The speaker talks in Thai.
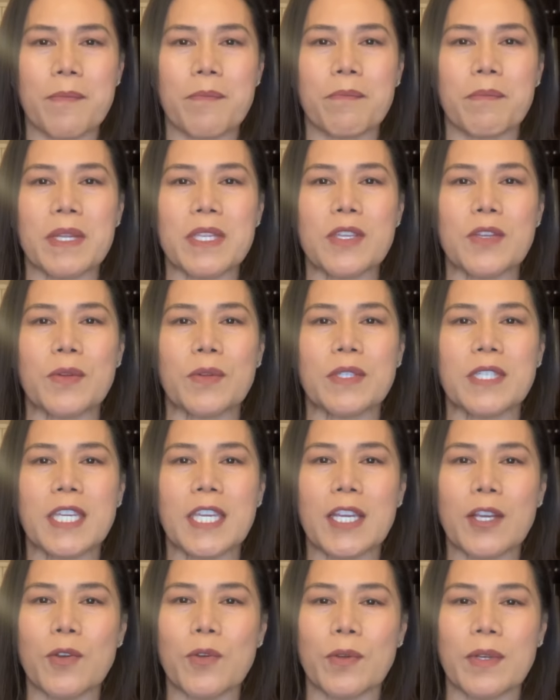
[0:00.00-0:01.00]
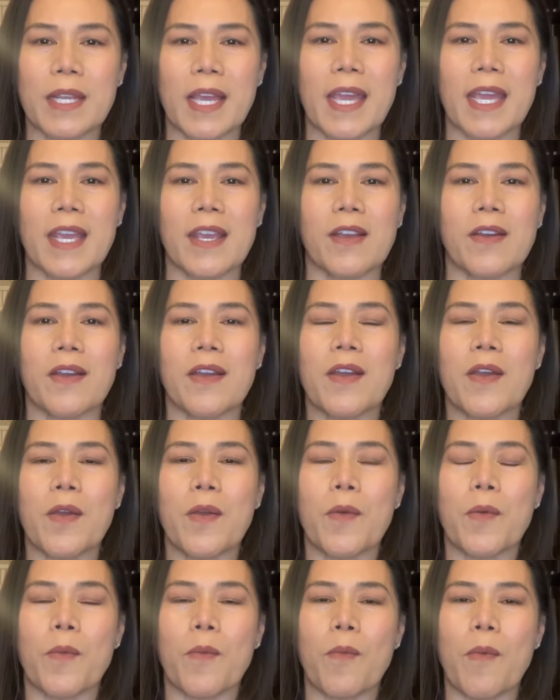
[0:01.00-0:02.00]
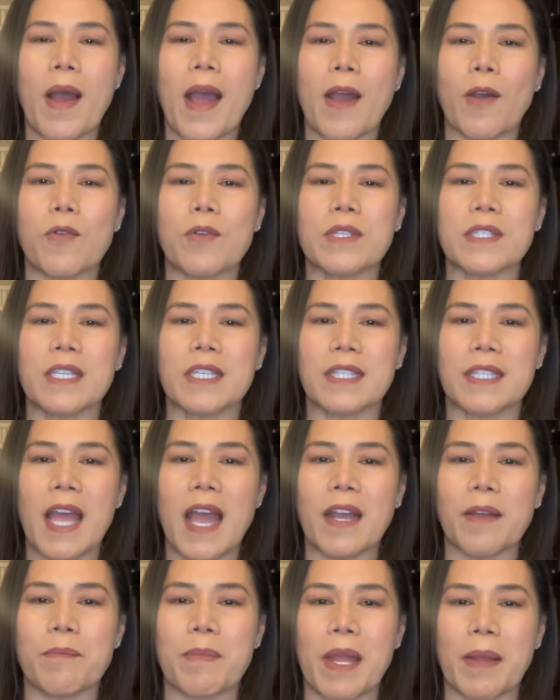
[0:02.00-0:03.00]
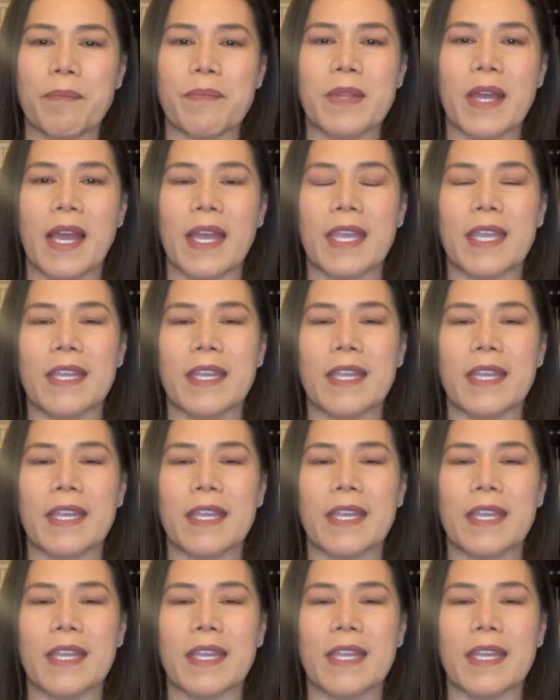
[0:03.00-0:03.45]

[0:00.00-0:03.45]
มันอยู่ที่คุณเองว่าคุณจะตั้งแบบไหน